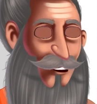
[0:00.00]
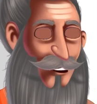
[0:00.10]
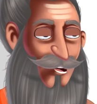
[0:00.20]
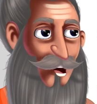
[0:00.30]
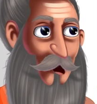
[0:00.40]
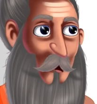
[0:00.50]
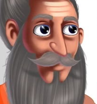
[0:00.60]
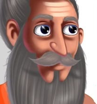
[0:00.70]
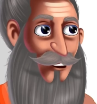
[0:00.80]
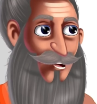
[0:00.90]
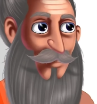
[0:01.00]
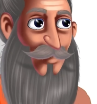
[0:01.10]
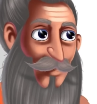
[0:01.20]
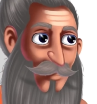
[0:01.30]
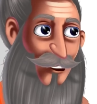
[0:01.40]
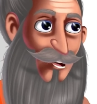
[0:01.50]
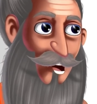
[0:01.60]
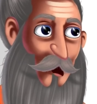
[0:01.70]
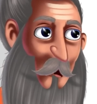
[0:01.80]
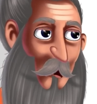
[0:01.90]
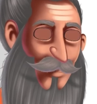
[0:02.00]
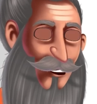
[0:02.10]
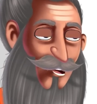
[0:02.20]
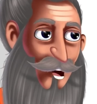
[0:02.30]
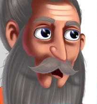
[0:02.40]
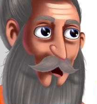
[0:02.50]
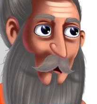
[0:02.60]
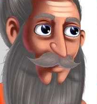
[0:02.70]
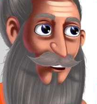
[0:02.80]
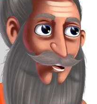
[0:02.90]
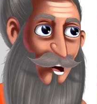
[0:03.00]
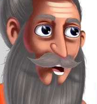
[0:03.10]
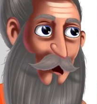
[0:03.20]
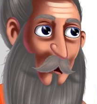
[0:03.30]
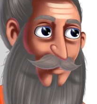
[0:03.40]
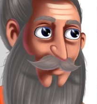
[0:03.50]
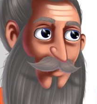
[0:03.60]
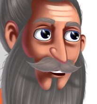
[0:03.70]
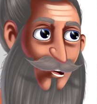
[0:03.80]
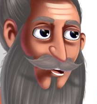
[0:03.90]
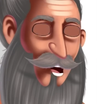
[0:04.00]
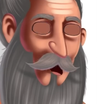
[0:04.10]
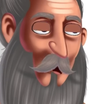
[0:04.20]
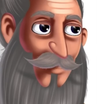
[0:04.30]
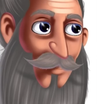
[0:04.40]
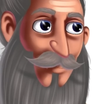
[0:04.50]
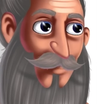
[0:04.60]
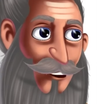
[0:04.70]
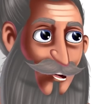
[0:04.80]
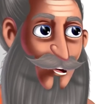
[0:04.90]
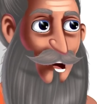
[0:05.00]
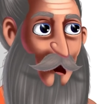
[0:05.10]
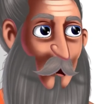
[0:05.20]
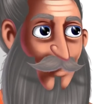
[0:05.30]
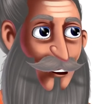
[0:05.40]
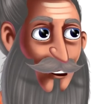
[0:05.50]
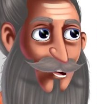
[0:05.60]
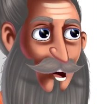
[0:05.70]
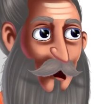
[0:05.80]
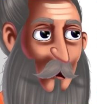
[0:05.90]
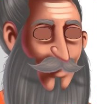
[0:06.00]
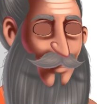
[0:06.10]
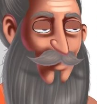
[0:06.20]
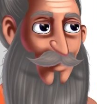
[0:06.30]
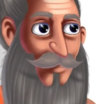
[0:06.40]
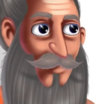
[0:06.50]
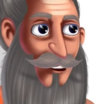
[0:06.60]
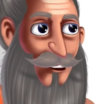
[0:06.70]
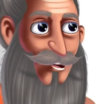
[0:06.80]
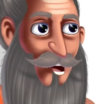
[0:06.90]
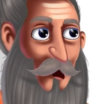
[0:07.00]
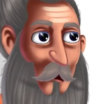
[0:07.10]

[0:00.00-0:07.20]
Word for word: का काम शुरू करो बहुत जल्द ही सब कुछ ठीक हो जाएगा और सच्चाई सबके सामने आ जाएगा इन सब